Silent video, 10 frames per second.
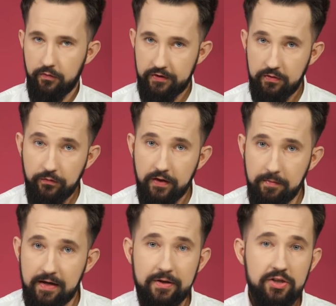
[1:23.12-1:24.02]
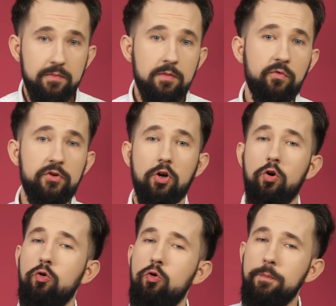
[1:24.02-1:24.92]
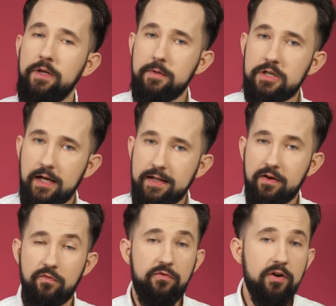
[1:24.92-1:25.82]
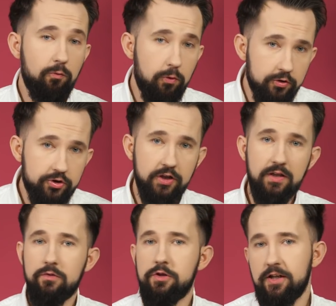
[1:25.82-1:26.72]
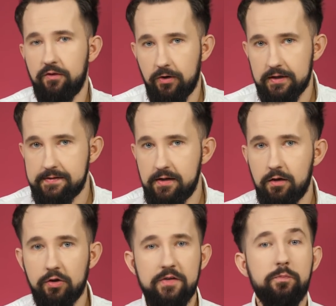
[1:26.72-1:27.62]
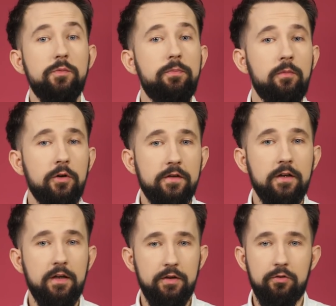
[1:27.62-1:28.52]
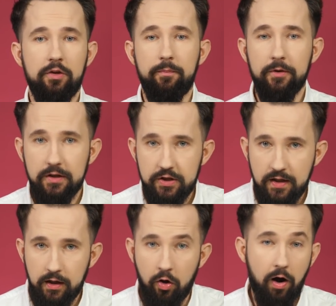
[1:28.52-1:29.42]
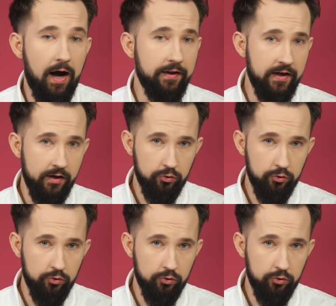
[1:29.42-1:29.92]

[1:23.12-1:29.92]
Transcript: W tym filmie będziemy mówić o kupnie mieszkania wyłącznie na użytek własny oraz przy pomocy kredytu hipotecznego, a nie